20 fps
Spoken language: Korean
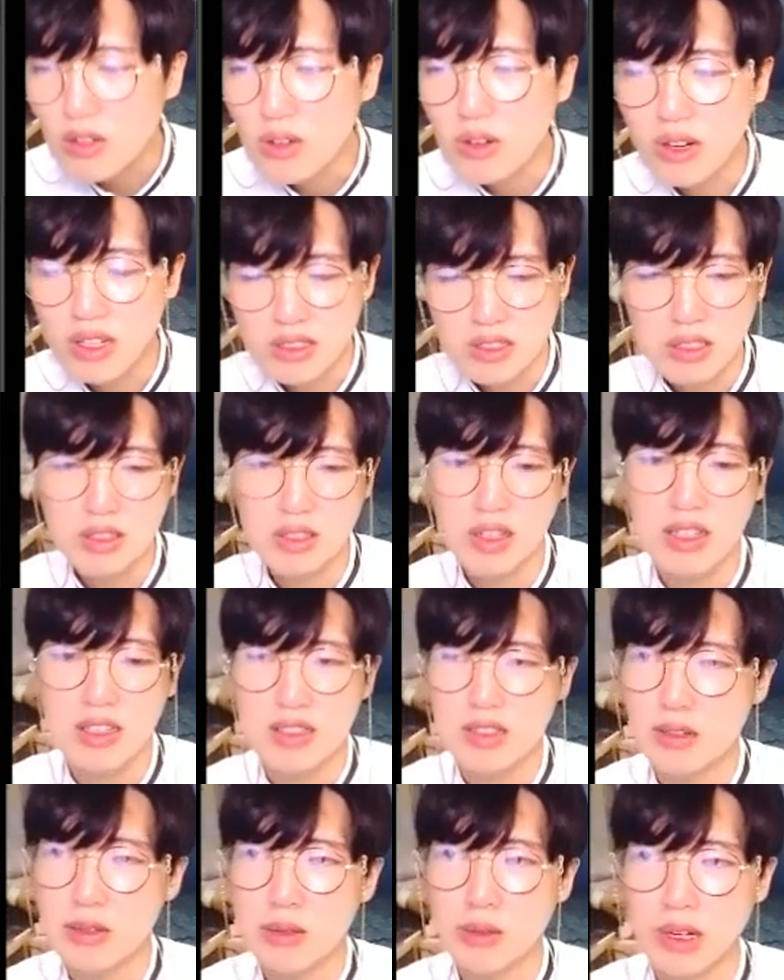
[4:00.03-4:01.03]
것 같아서 하는
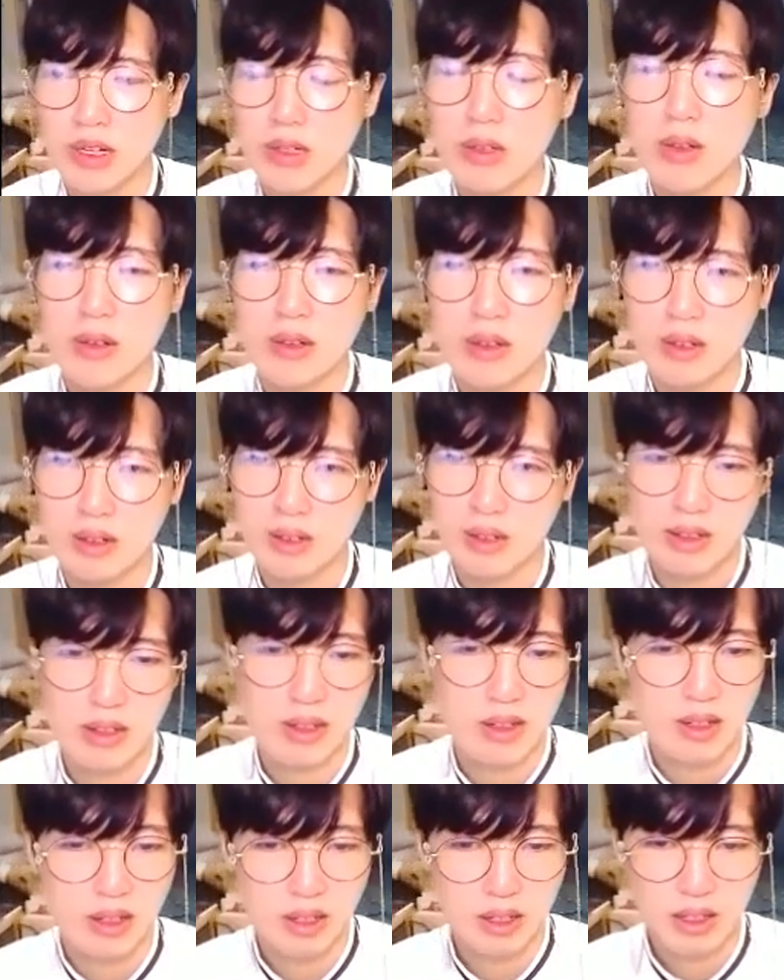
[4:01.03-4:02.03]
거, 막 이런 거.
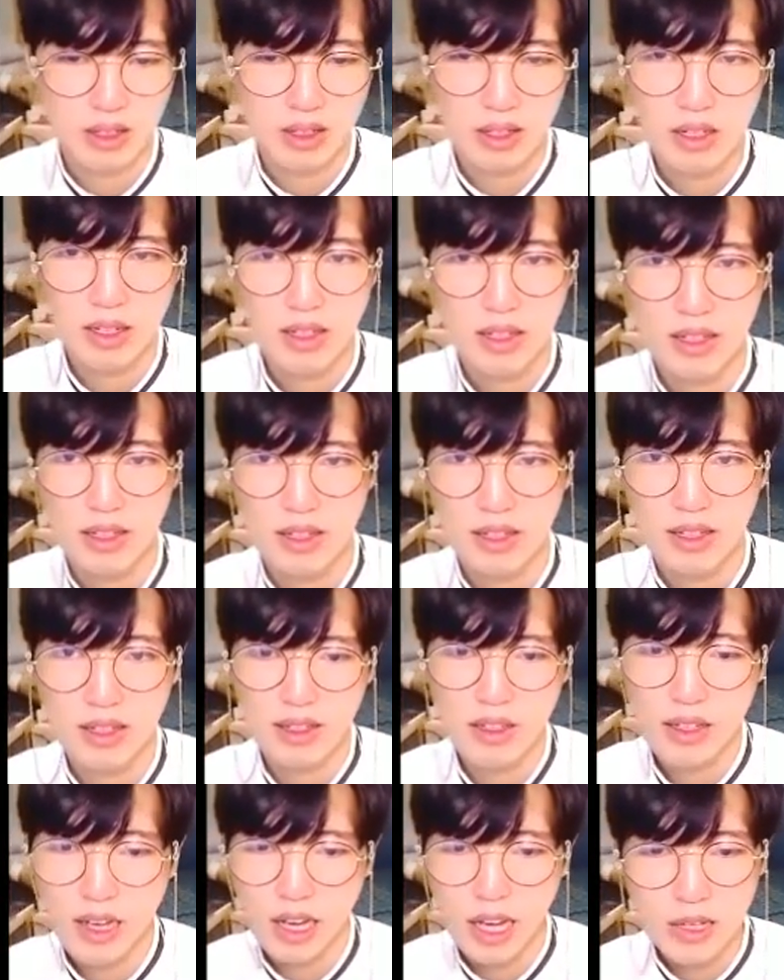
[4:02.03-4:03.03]

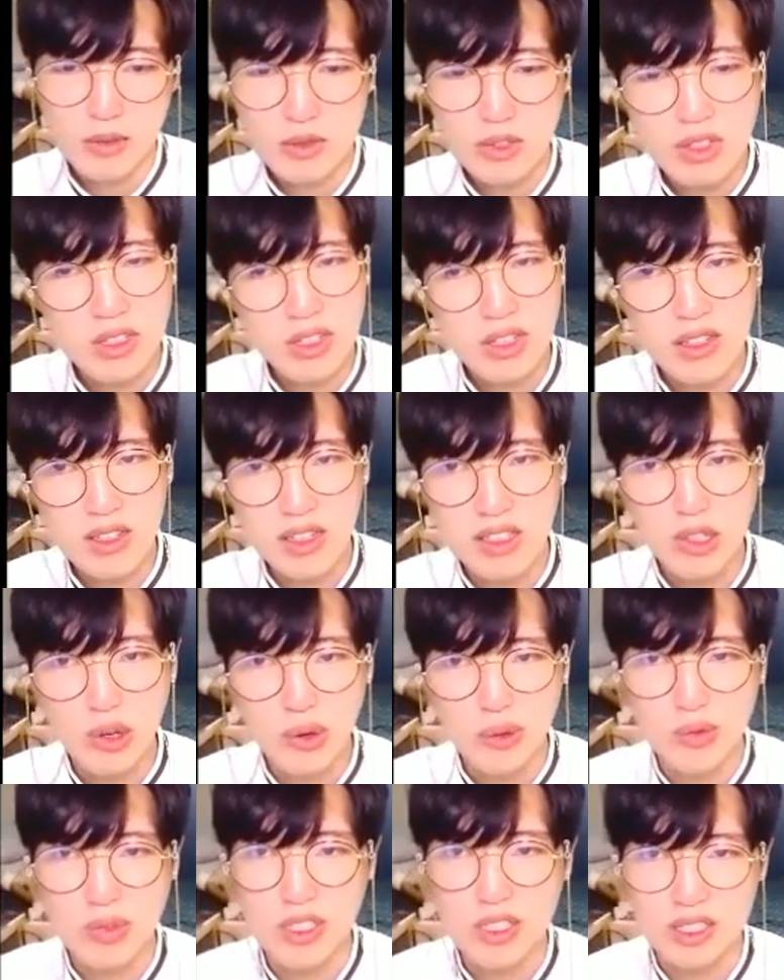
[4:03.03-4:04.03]
아무런 계산이
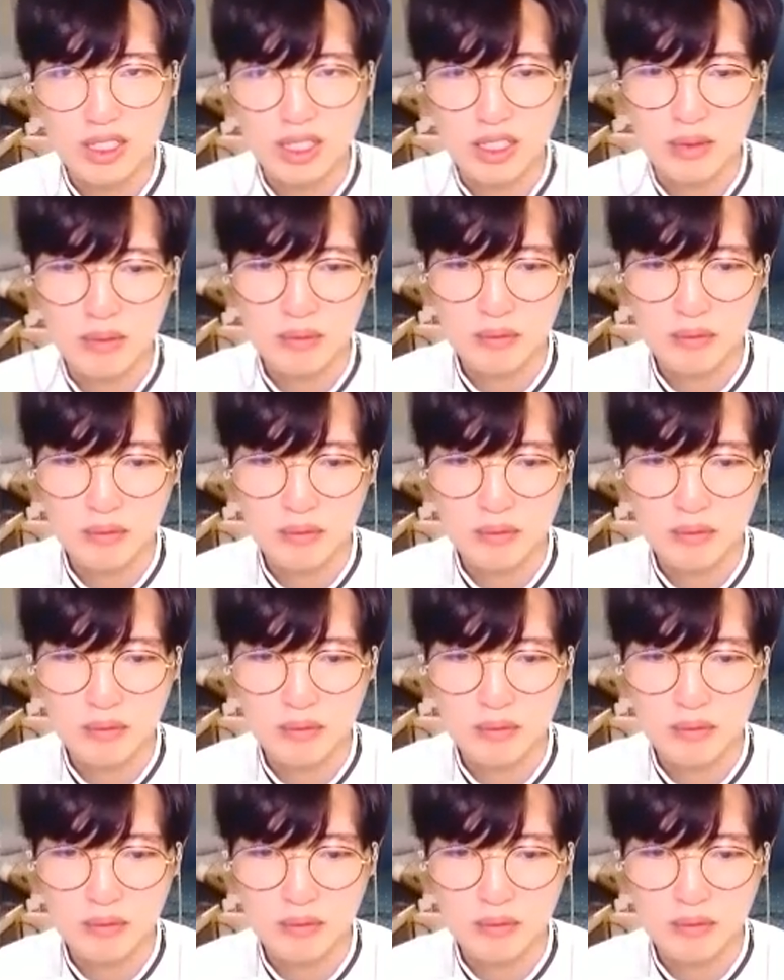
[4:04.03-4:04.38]
없는 그림.